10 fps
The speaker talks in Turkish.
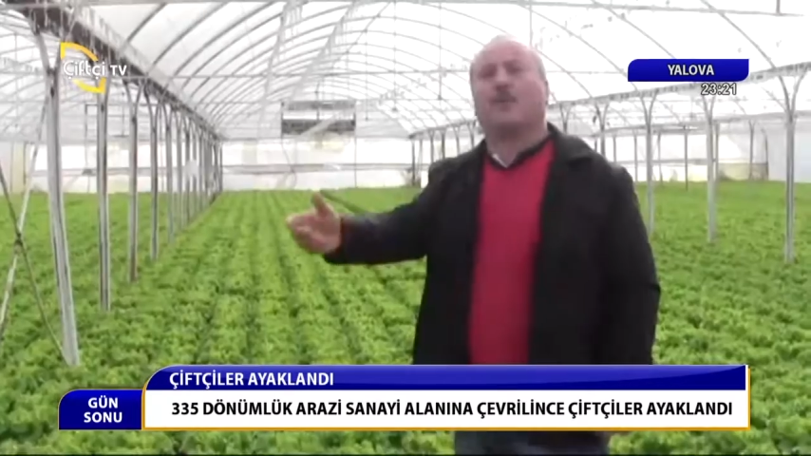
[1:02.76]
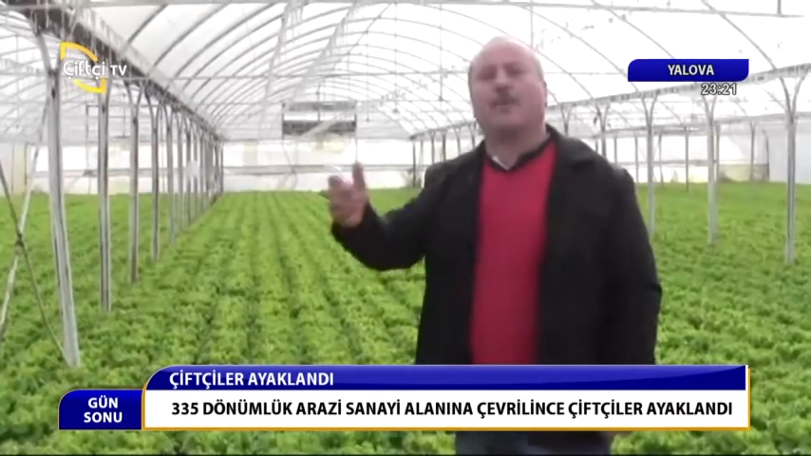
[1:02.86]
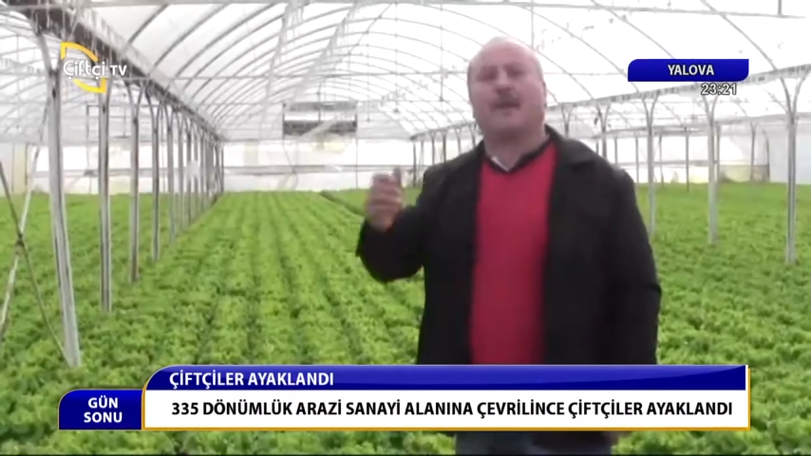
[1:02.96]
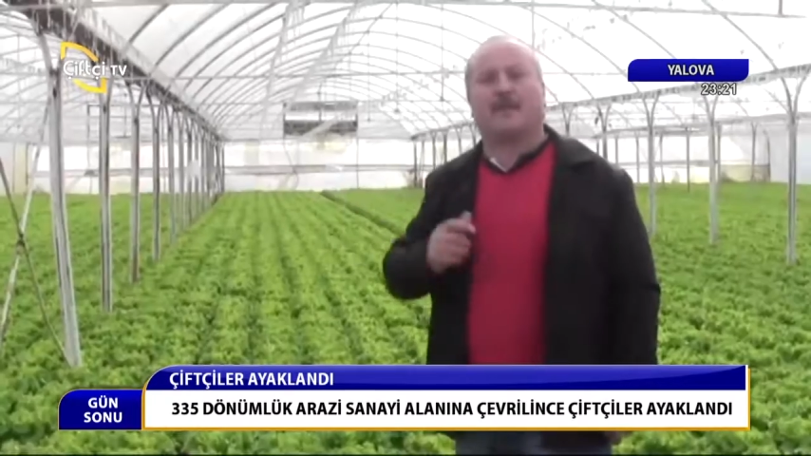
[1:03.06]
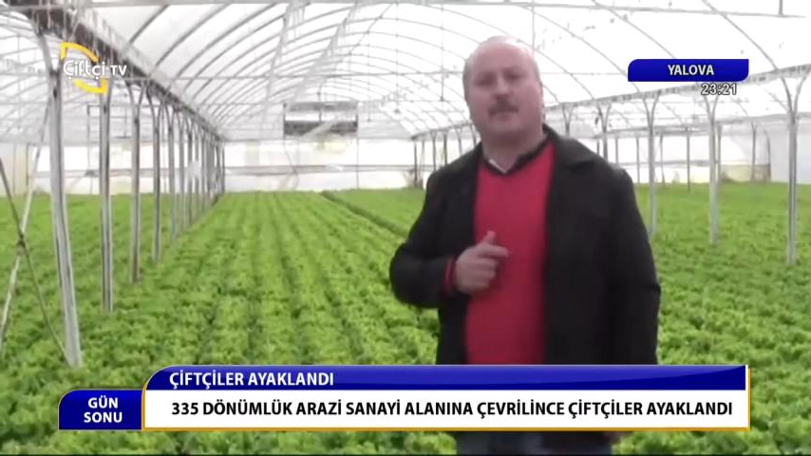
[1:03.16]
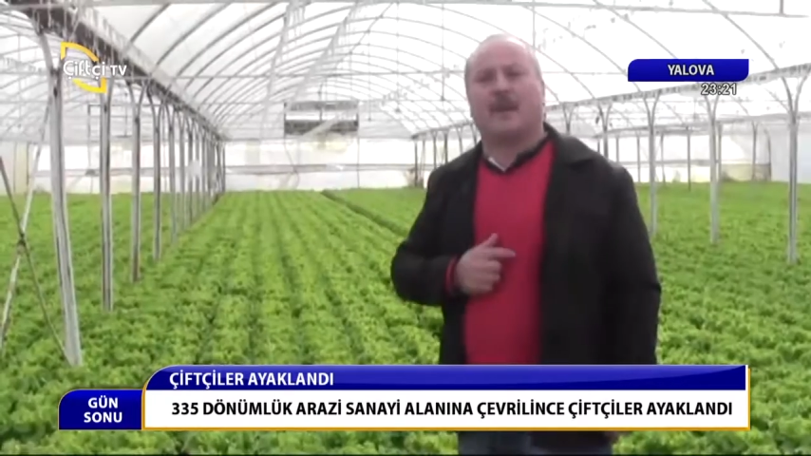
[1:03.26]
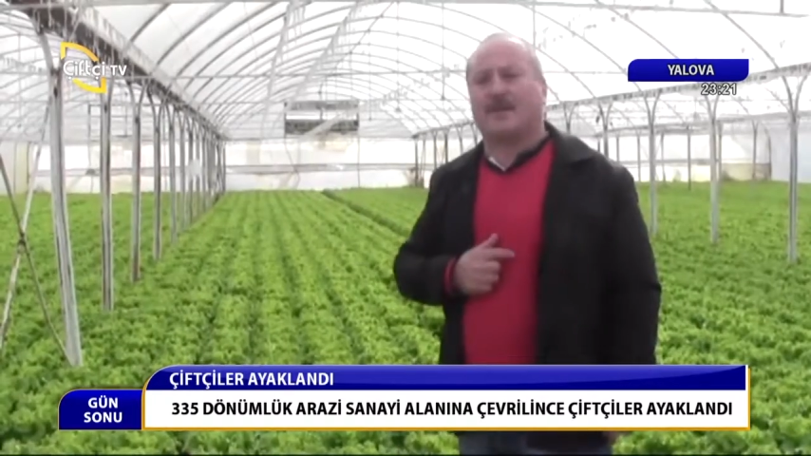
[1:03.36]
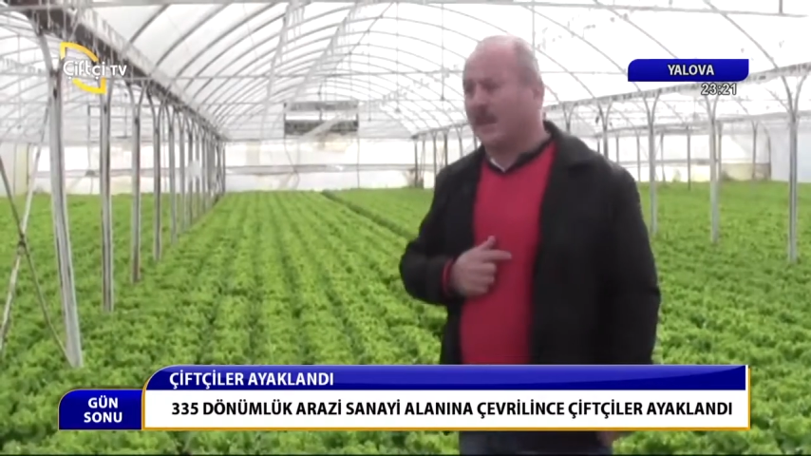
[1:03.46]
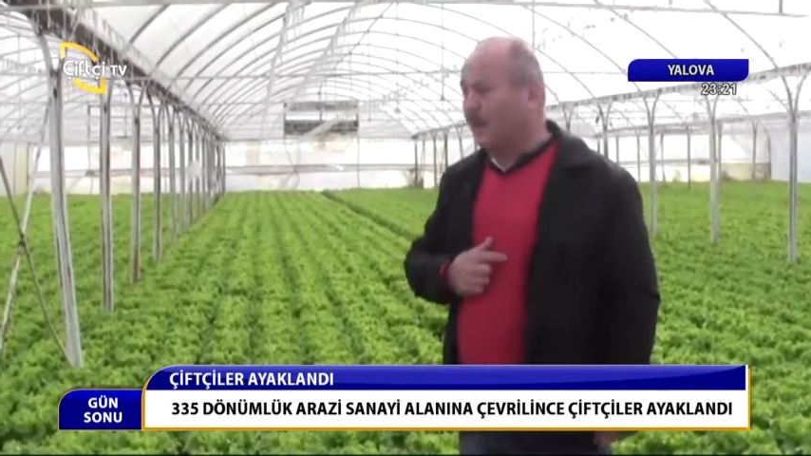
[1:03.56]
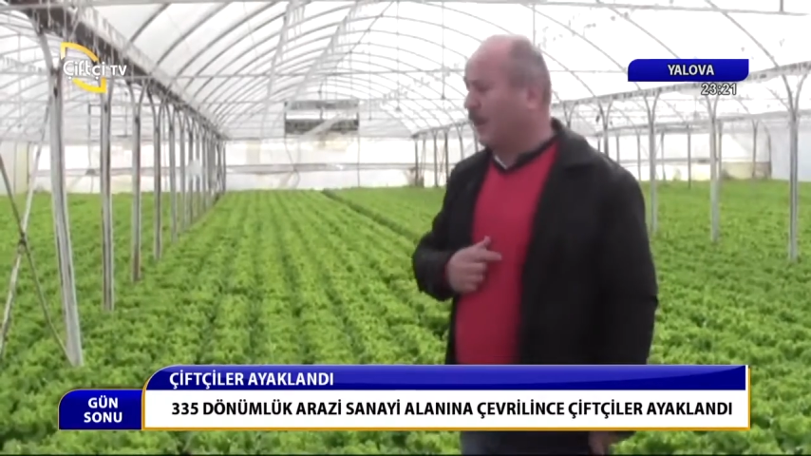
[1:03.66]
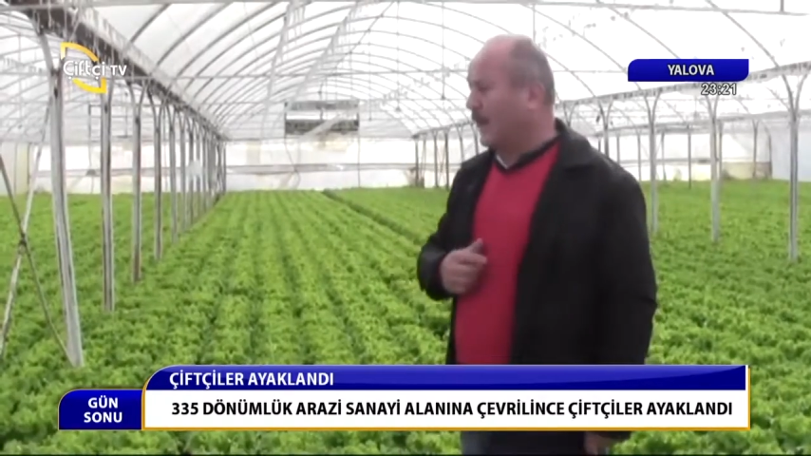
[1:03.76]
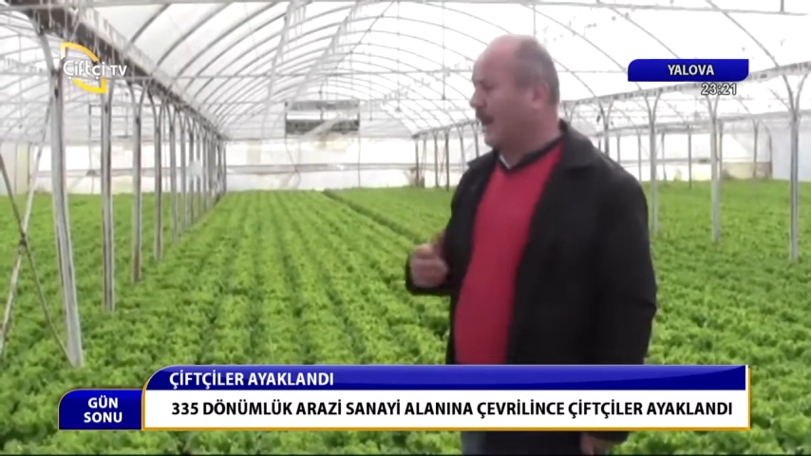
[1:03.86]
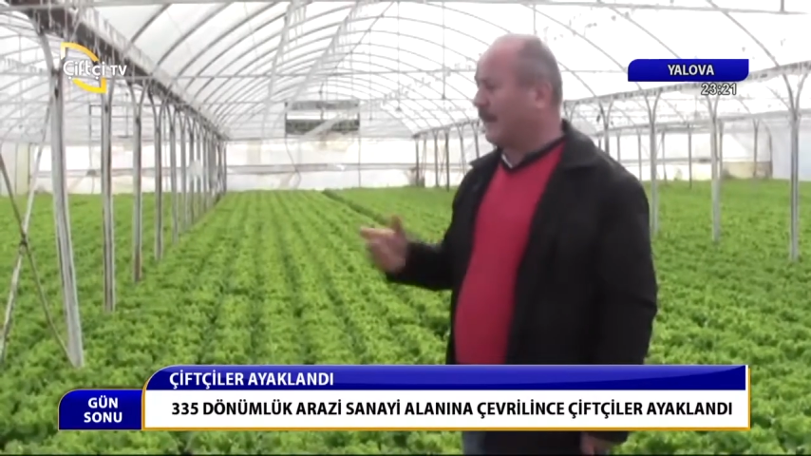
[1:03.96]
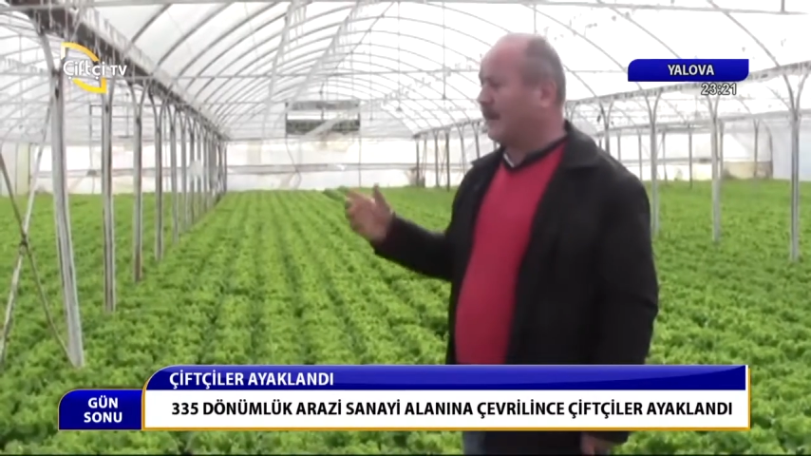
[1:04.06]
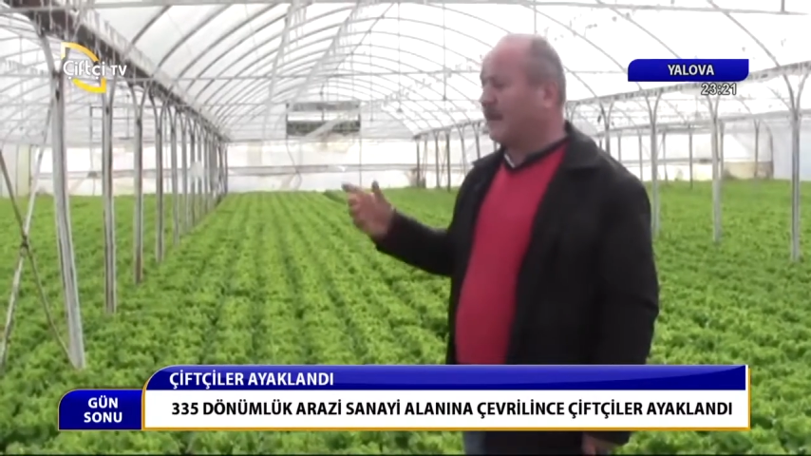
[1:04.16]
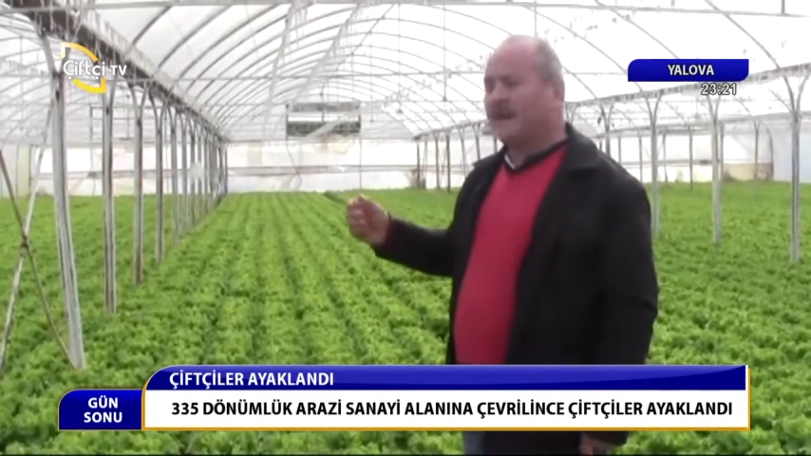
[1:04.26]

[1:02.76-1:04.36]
bir kooperatif başkanı olarak